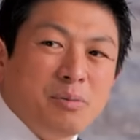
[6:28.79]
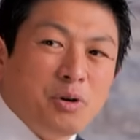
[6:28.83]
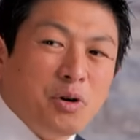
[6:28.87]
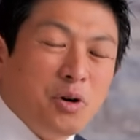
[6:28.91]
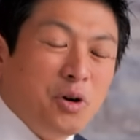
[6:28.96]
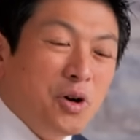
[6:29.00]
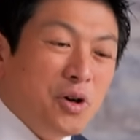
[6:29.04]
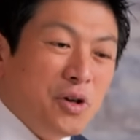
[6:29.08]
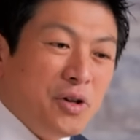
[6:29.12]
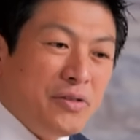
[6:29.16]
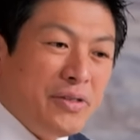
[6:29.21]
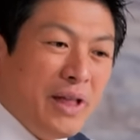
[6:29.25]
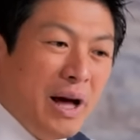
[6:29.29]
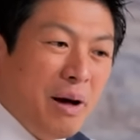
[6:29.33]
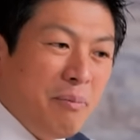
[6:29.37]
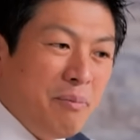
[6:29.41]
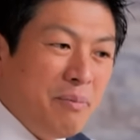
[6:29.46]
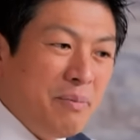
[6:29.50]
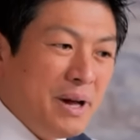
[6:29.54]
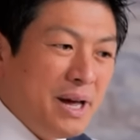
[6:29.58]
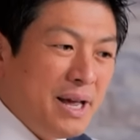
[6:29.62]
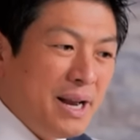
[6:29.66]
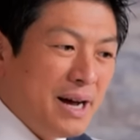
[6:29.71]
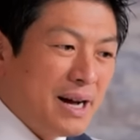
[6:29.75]
もう、
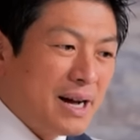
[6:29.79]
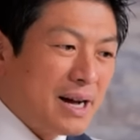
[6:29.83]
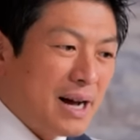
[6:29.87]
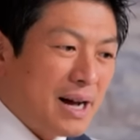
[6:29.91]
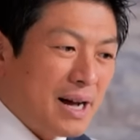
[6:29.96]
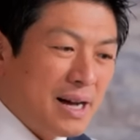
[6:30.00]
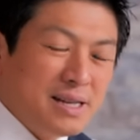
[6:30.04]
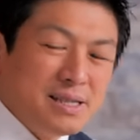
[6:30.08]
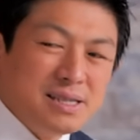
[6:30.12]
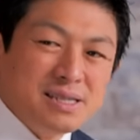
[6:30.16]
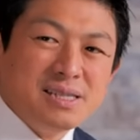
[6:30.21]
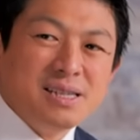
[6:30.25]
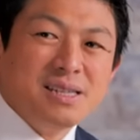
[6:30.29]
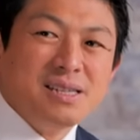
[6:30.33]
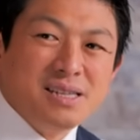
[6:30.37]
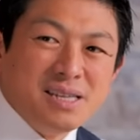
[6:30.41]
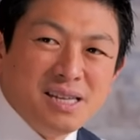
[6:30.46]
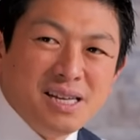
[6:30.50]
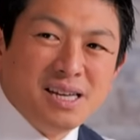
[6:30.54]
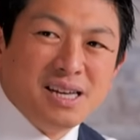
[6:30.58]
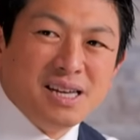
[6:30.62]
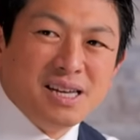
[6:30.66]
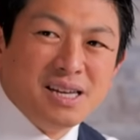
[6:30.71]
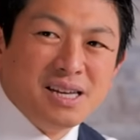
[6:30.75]
南米なんか完全
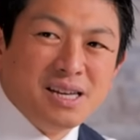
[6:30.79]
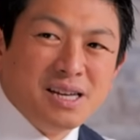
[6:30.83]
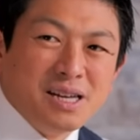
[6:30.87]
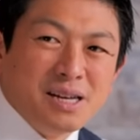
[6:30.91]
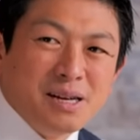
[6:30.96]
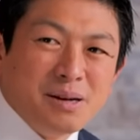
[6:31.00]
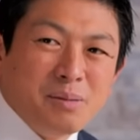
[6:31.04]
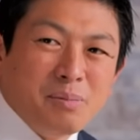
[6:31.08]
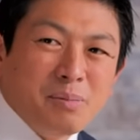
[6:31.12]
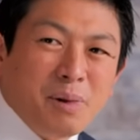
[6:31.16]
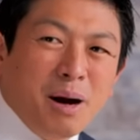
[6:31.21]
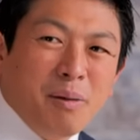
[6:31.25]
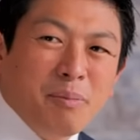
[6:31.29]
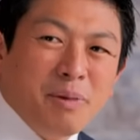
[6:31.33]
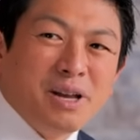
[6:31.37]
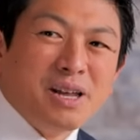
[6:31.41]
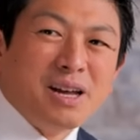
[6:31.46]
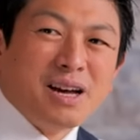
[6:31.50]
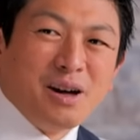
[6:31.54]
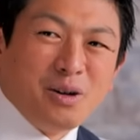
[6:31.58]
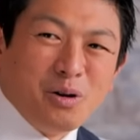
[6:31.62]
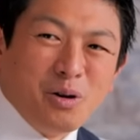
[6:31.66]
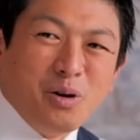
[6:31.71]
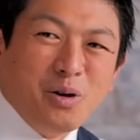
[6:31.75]
に、まあ、
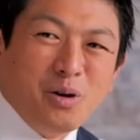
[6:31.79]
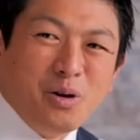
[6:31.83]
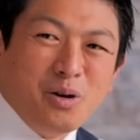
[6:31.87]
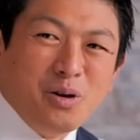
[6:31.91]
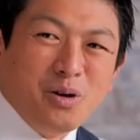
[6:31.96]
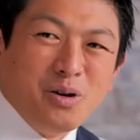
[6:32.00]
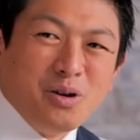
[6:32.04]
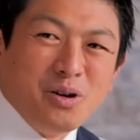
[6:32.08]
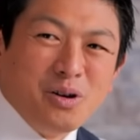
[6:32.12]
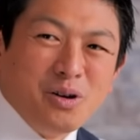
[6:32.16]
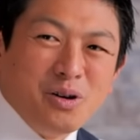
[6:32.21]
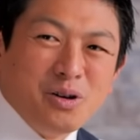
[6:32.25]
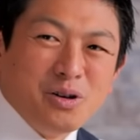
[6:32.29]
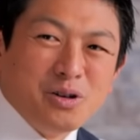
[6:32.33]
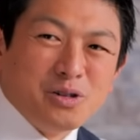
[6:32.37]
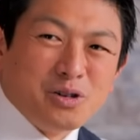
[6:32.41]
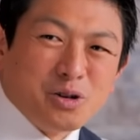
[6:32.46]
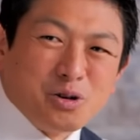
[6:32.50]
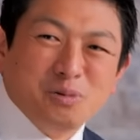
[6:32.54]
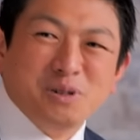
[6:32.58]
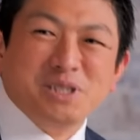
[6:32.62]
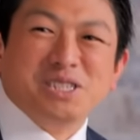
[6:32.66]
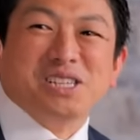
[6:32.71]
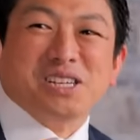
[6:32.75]
アメリカの
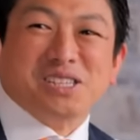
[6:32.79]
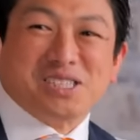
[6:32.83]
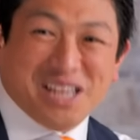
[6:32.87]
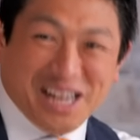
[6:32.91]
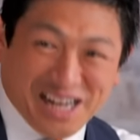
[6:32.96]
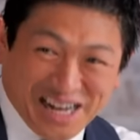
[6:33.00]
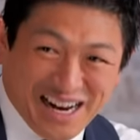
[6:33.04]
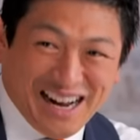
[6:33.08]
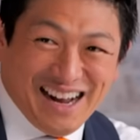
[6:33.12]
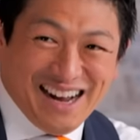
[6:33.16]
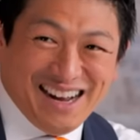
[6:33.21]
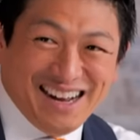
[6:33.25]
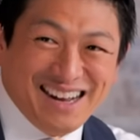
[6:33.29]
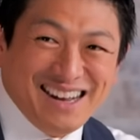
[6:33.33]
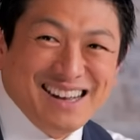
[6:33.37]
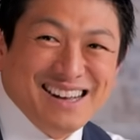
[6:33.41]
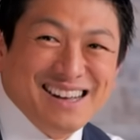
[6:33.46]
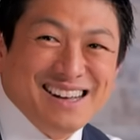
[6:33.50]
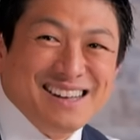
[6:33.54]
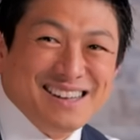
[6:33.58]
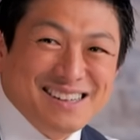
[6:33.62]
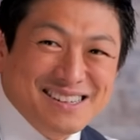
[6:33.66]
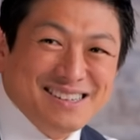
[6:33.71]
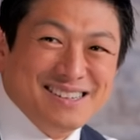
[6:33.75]
植民地ですから、う
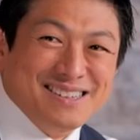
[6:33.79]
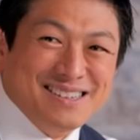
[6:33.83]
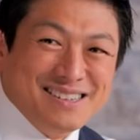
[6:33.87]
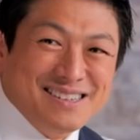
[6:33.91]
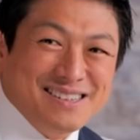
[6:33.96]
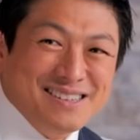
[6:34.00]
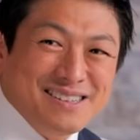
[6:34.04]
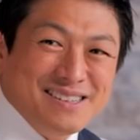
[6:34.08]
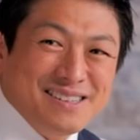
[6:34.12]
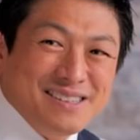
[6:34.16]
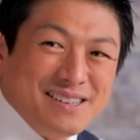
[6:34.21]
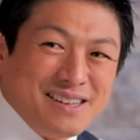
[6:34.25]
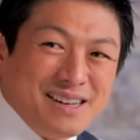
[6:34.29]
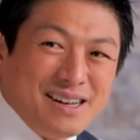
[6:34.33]
ん、うん。